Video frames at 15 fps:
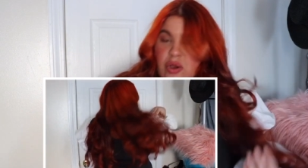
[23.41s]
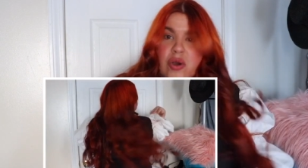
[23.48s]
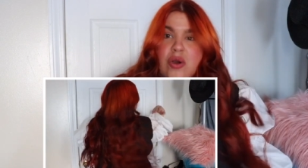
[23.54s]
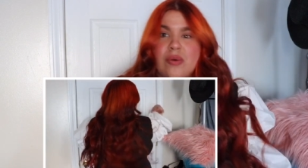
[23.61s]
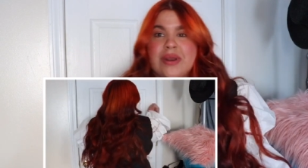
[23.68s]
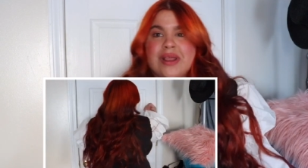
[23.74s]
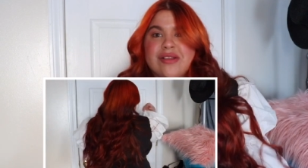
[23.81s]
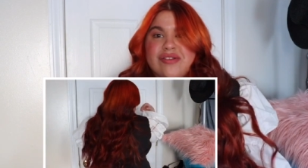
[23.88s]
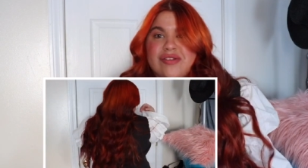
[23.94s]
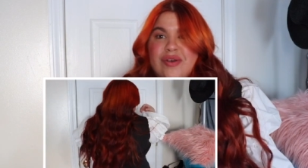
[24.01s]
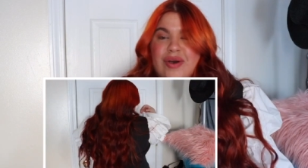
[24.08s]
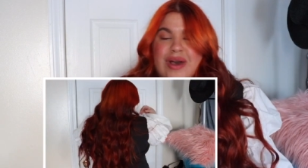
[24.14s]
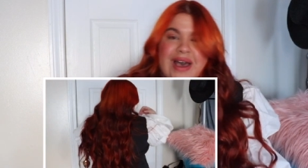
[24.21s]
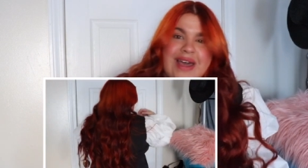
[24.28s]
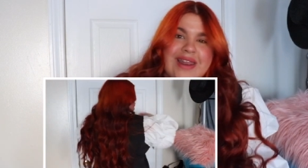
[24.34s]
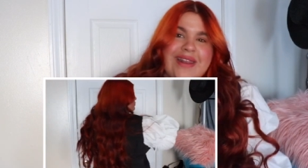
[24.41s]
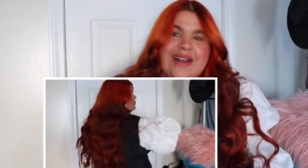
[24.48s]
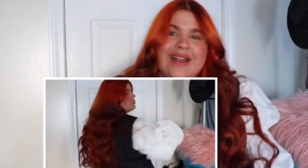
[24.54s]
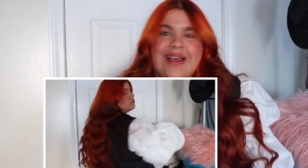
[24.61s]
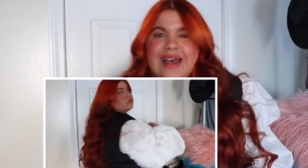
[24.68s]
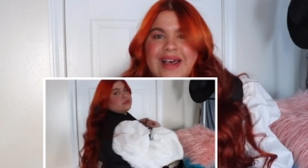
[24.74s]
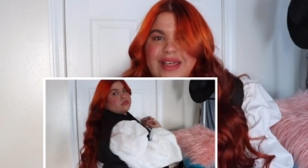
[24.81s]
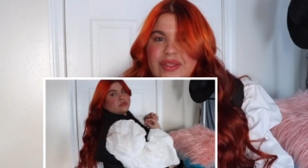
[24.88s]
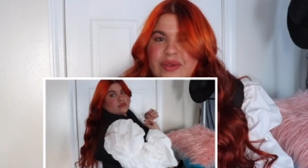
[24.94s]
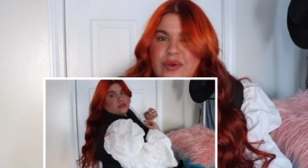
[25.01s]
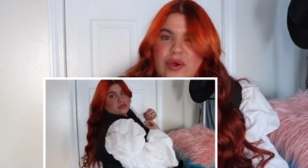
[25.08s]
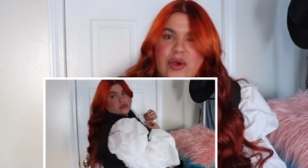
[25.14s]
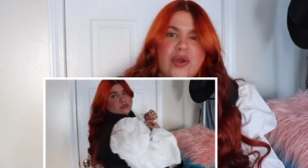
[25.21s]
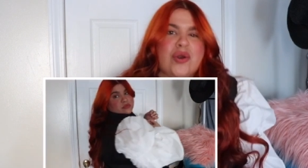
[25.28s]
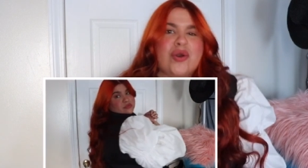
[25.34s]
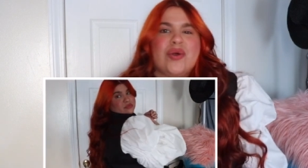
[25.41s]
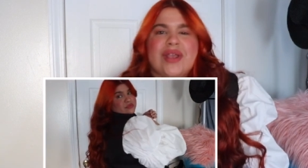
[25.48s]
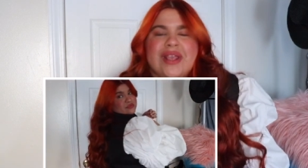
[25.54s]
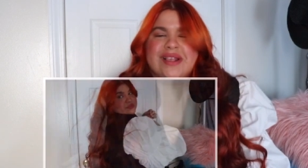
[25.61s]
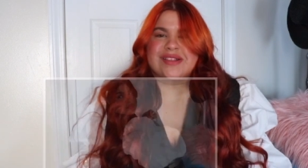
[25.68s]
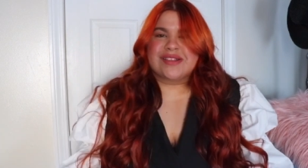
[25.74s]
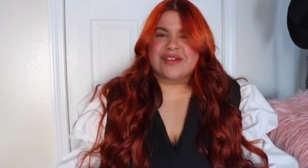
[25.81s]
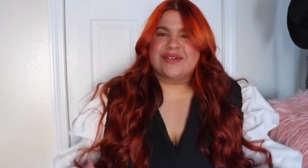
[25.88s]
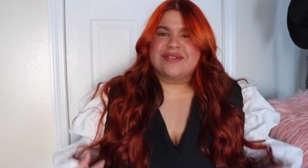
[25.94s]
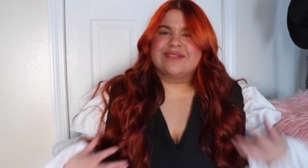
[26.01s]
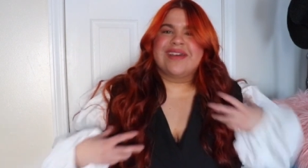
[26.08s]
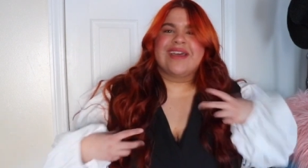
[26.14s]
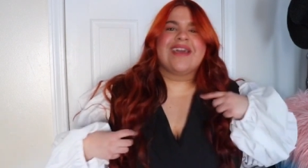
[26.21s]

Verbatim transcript: cobrizo, anaranjado, rojizo